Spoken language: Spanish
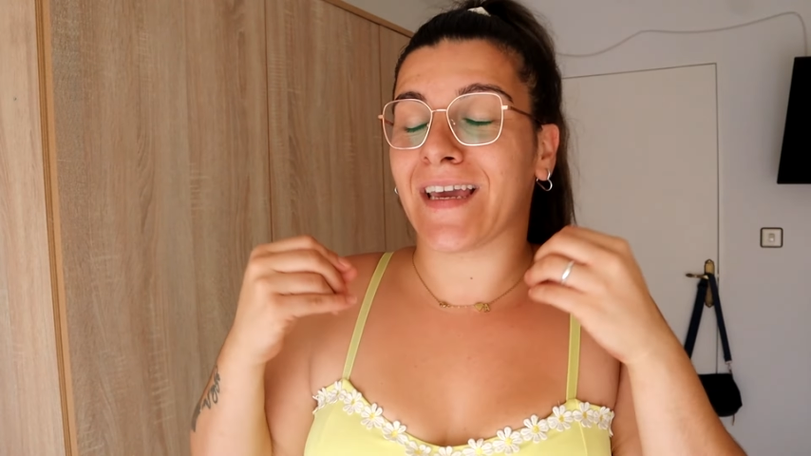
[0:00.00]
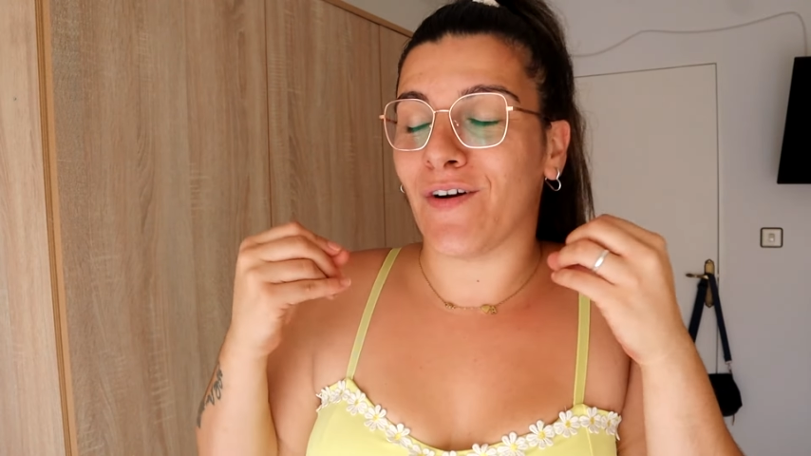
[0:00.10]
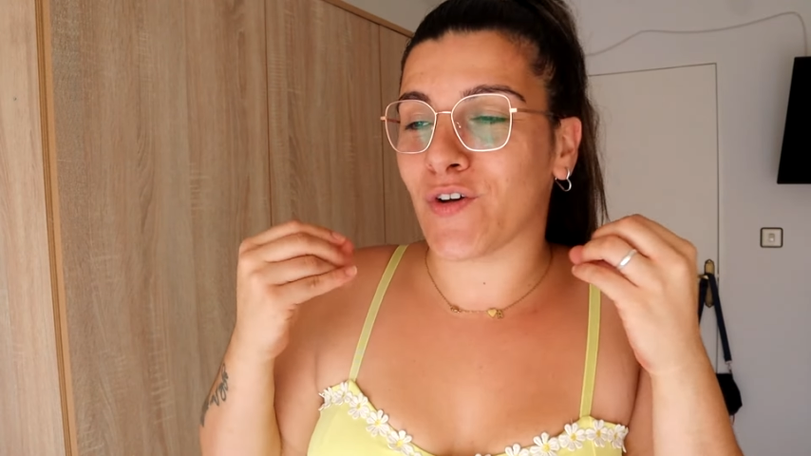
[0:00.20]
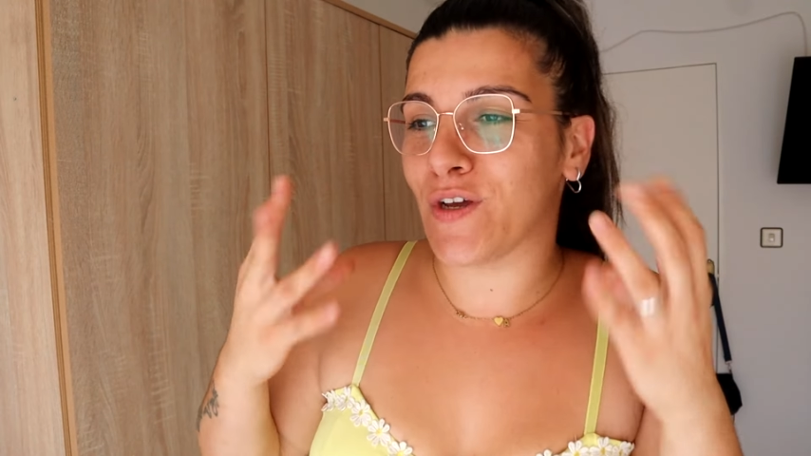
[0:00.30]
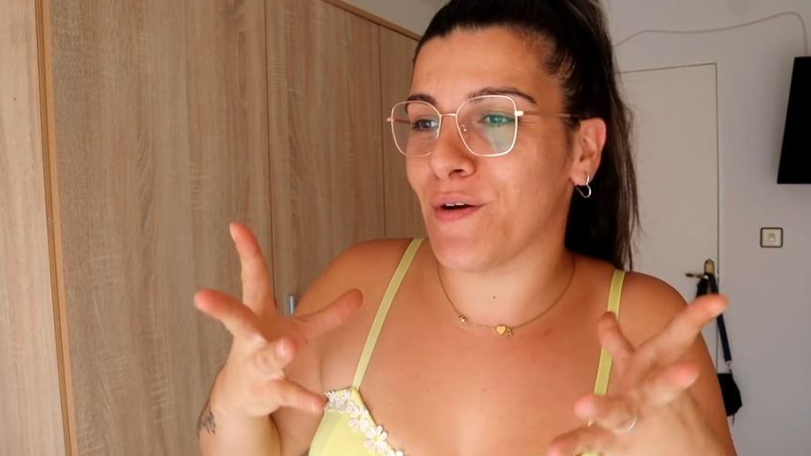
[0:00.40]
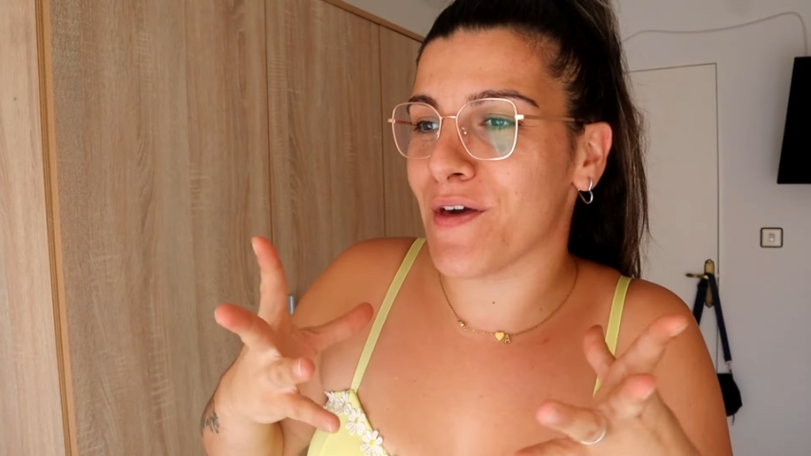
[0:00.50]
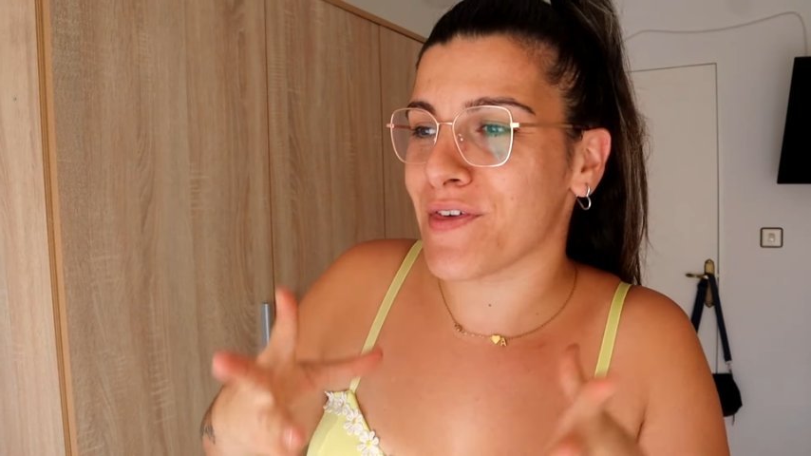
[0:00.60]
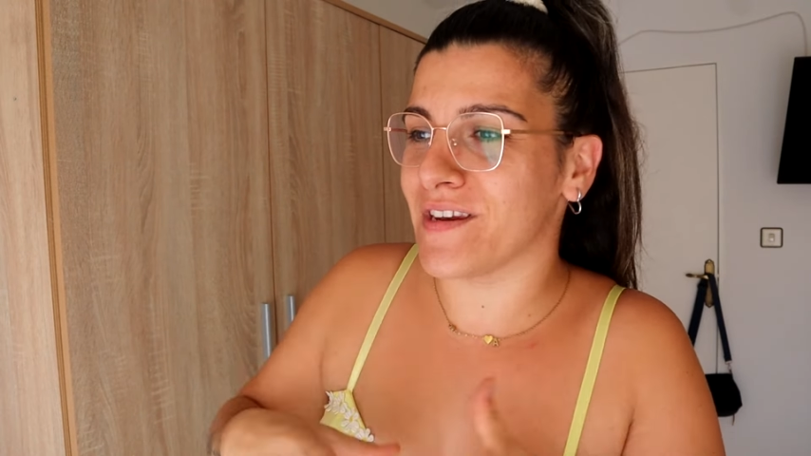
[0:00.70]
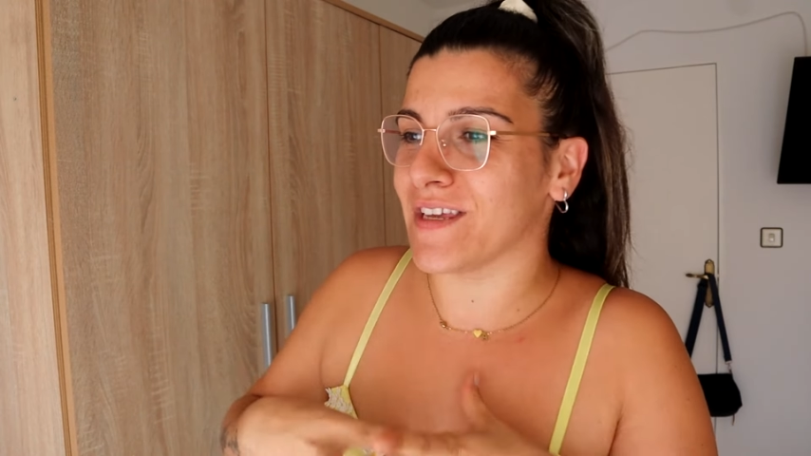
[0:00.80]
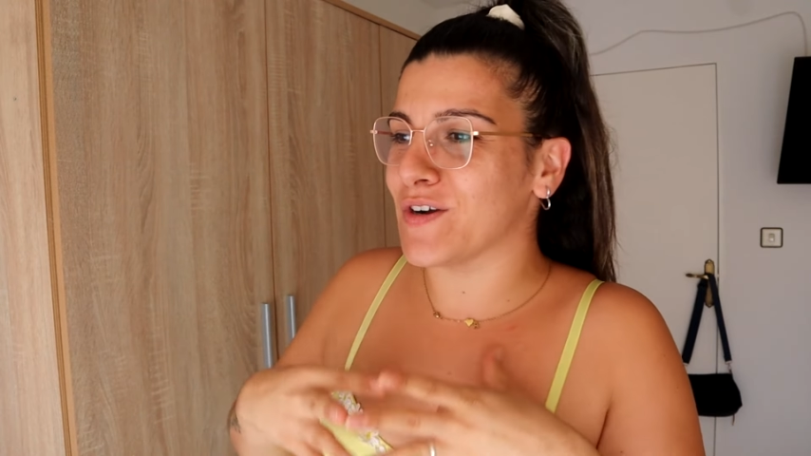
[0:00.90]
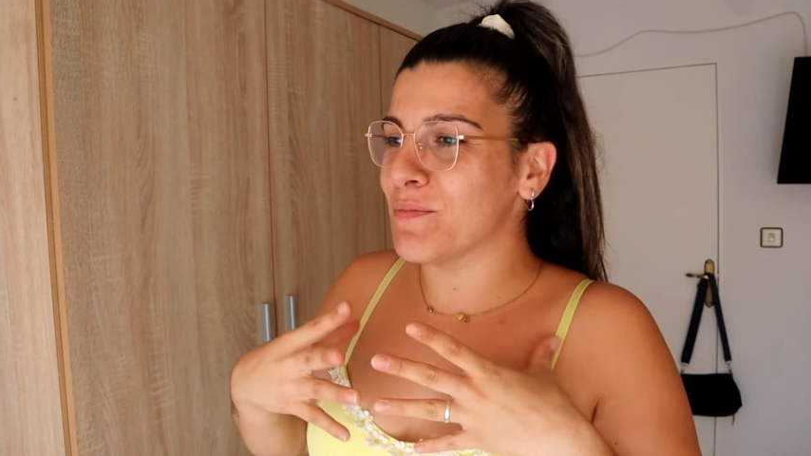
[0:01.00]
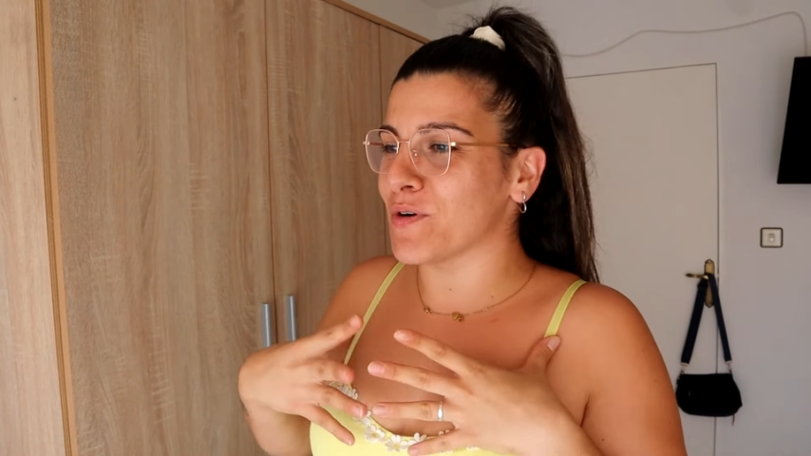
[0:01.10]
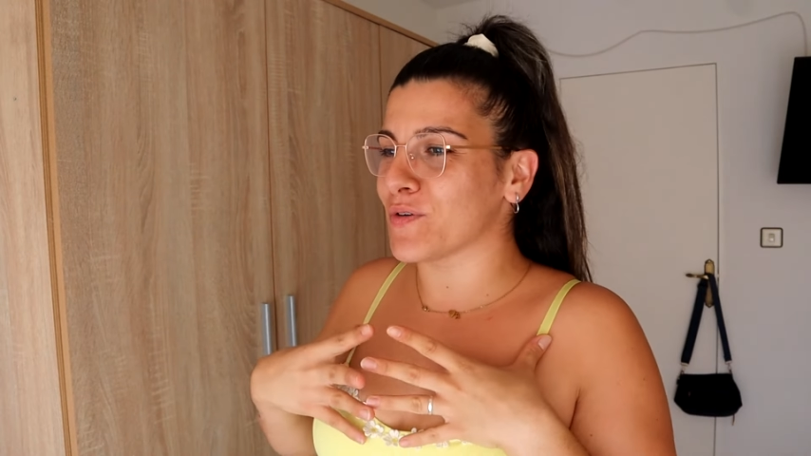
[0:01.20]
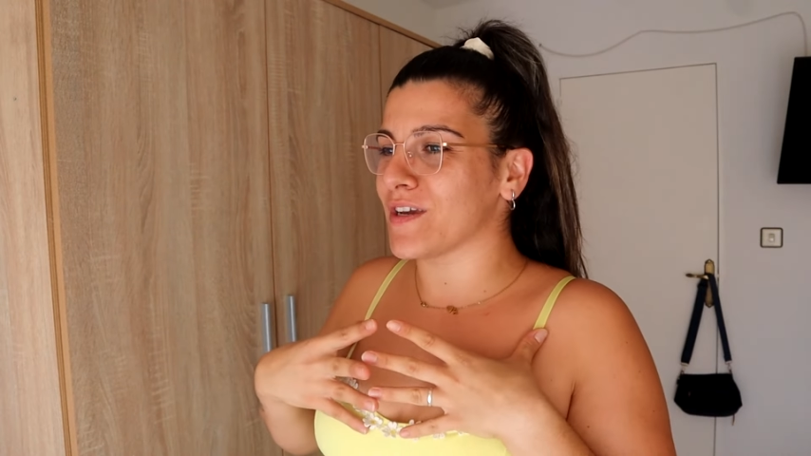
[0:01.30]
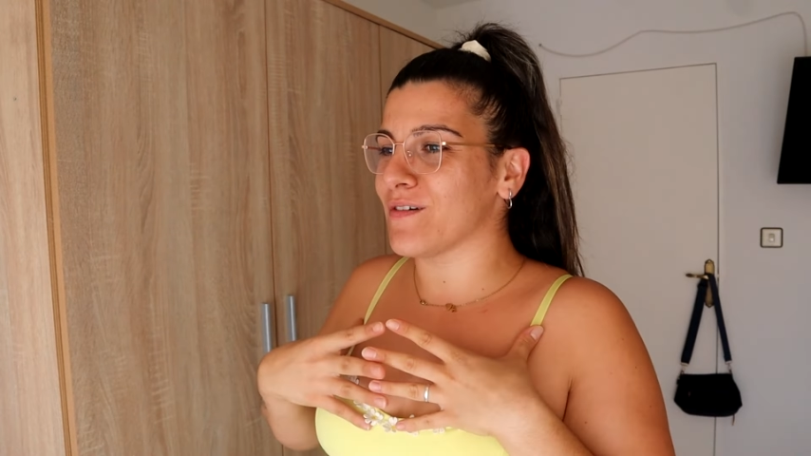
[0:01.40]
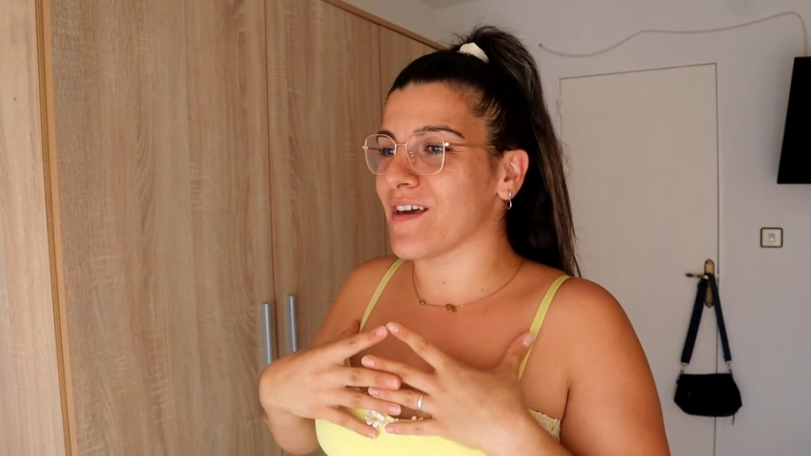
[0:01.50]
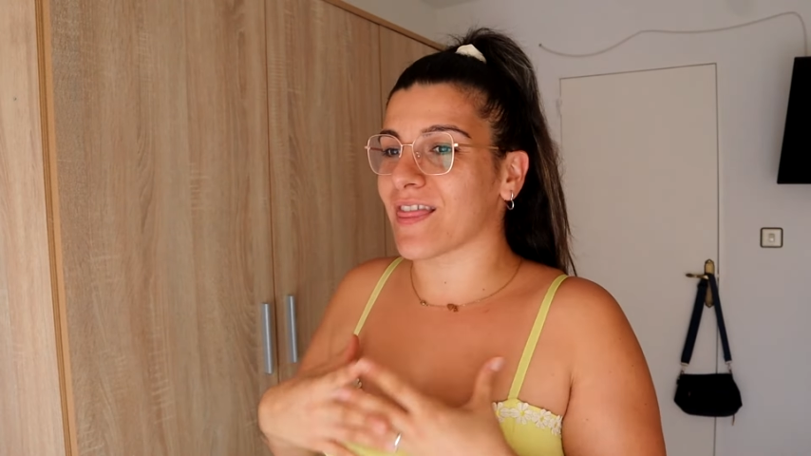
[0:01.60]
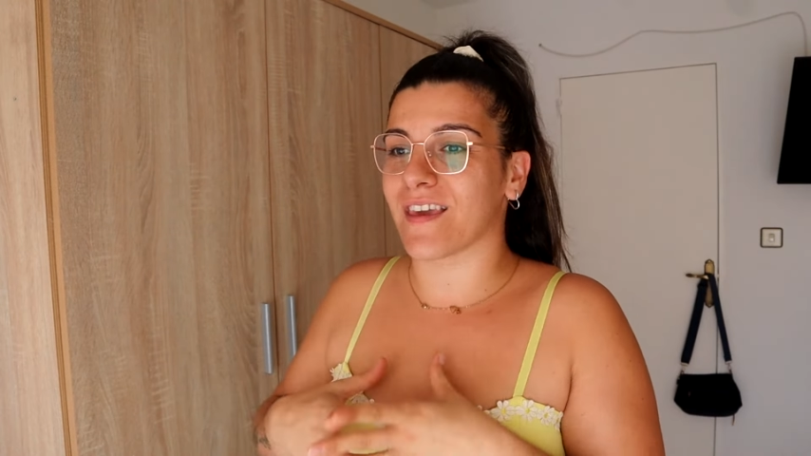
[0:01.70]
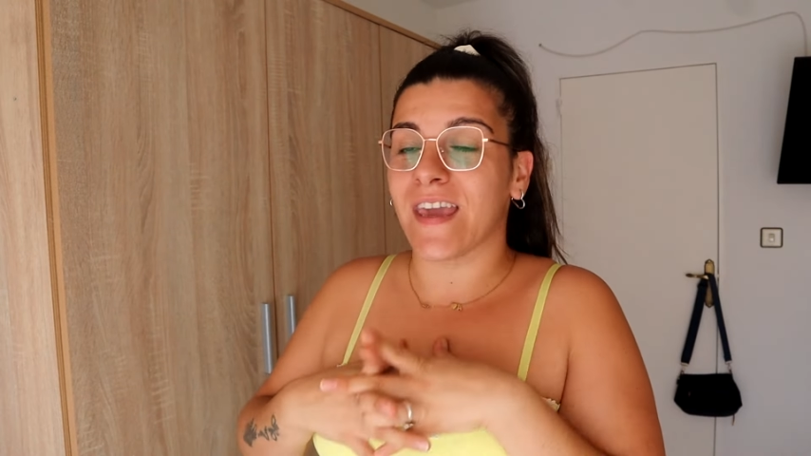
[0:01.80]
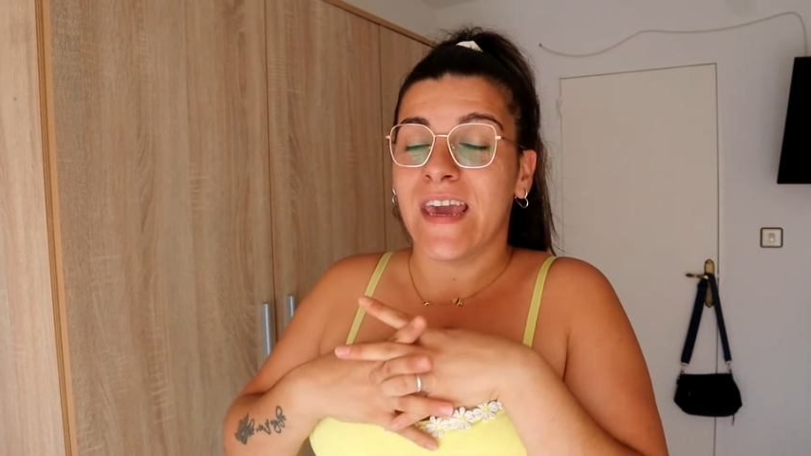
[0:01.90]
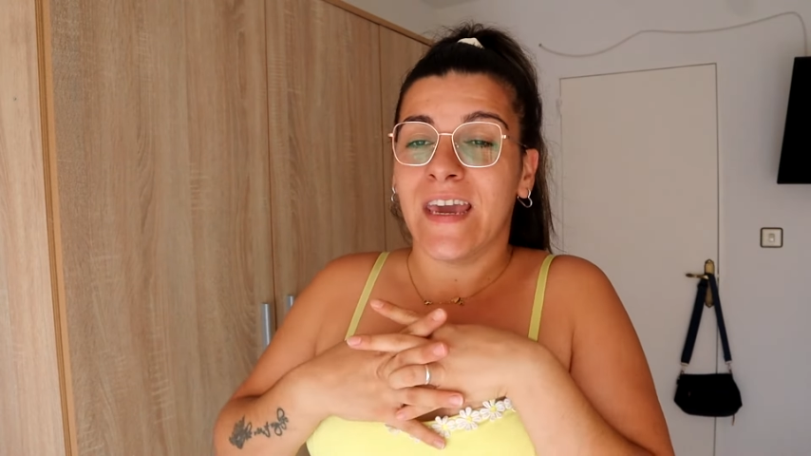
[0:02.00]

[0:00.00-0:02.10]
qué, os quiero decir, ni cómo lo quiero decir,